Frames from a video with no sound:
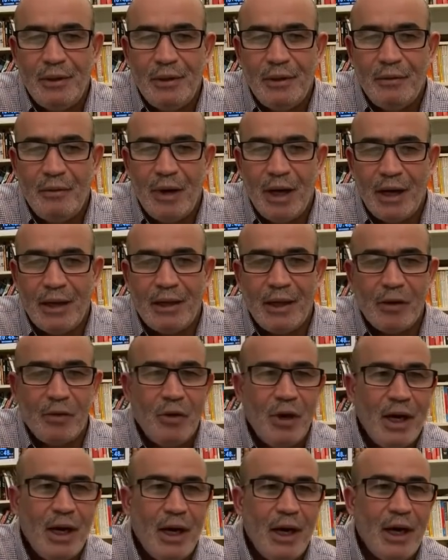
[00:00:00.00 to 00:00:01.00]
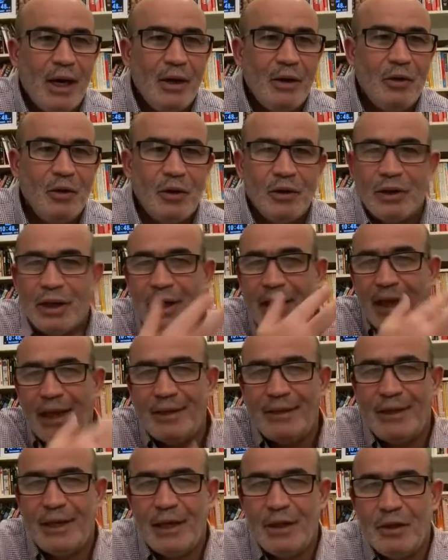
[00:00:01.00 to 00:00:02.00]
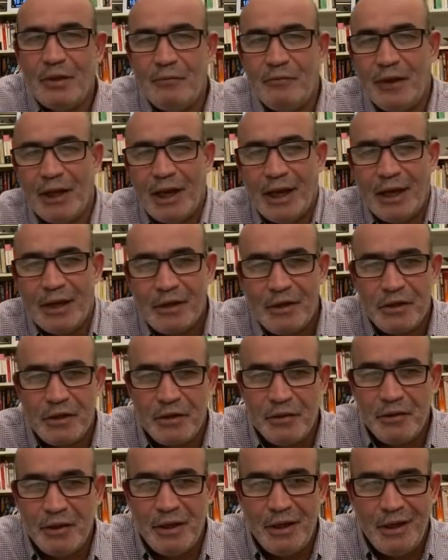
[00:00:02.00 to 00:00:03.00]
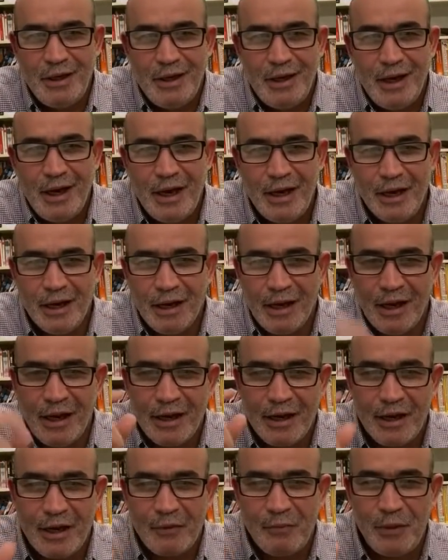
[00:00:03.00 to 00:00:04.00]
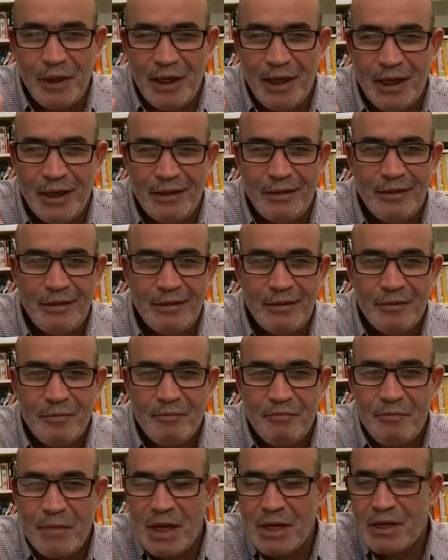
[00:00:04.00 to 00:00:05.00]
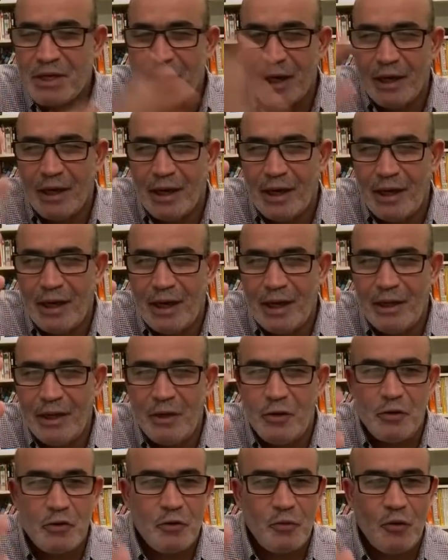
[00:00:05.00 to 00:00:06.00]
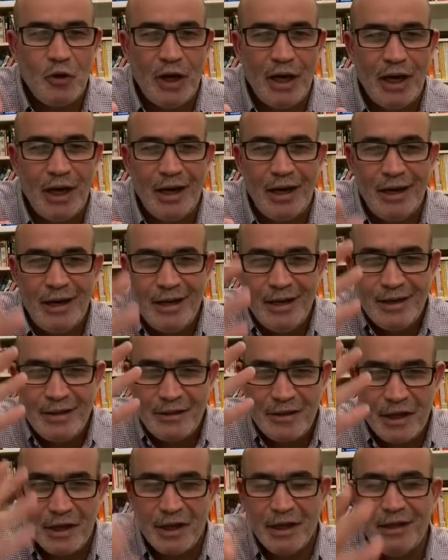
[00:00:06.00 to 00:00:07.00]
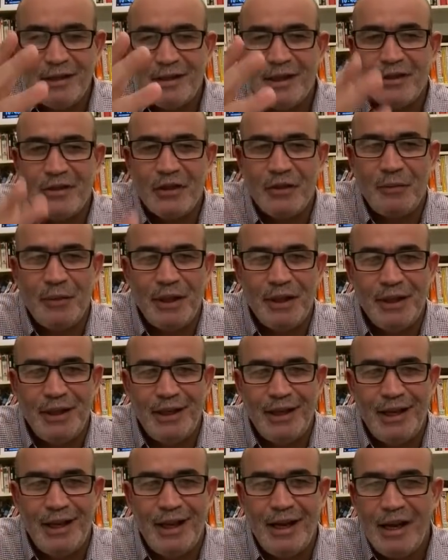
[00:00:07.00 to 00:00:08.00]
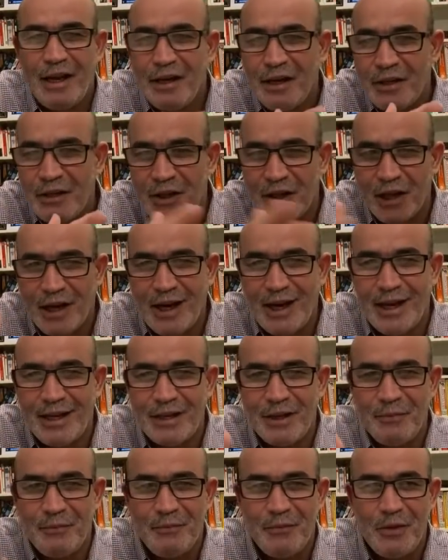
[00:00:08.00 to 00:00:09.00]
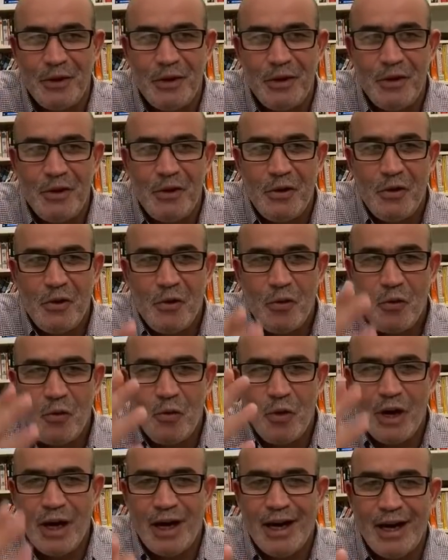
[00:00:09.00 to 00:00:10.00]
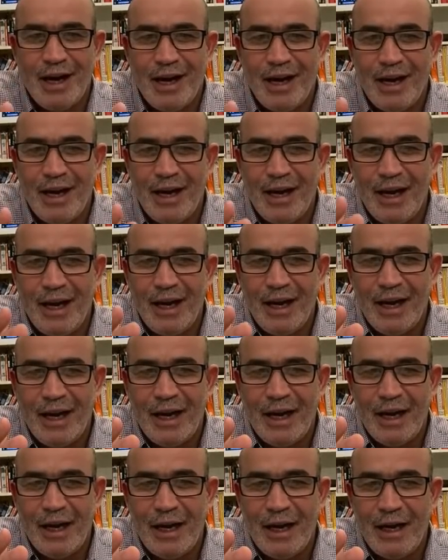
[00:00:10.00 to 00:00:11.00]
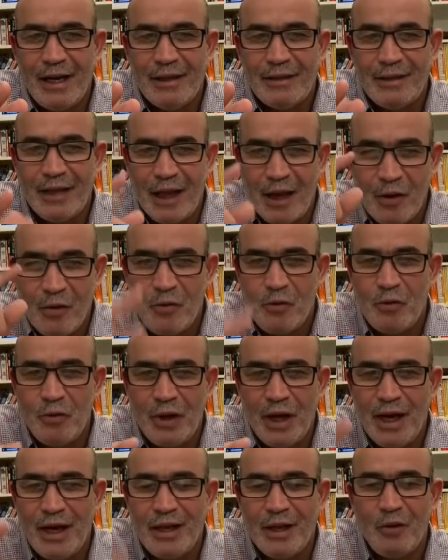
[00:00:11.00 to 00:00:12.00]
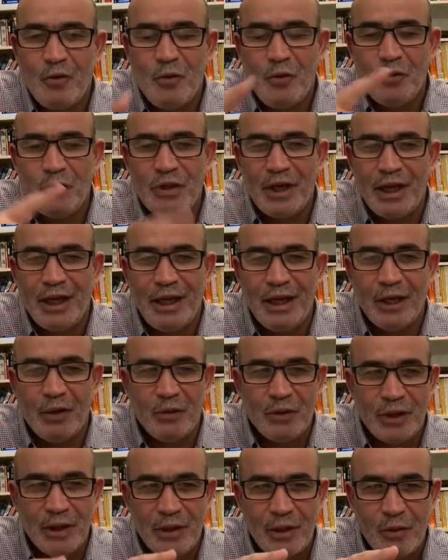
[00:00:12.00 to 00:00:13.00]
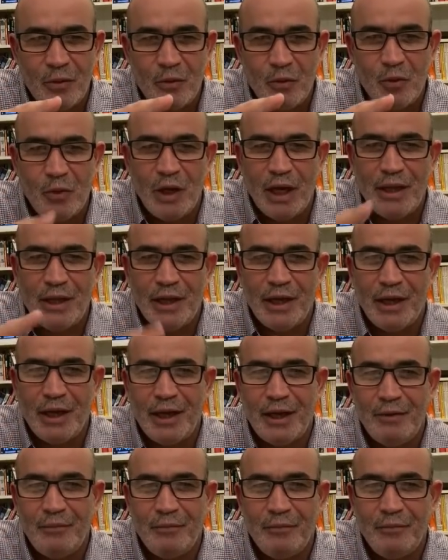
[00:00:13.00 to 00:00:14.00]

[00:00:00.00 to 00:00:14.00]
واكثرها يعطى لاسيادهم في الخارج حي الله احرار البلاد ما شاء الله على هذه الجمعه سننتصر باذن الله النصر قادم وسيكون هذا كله تاريخ وستكون كلها ذكرى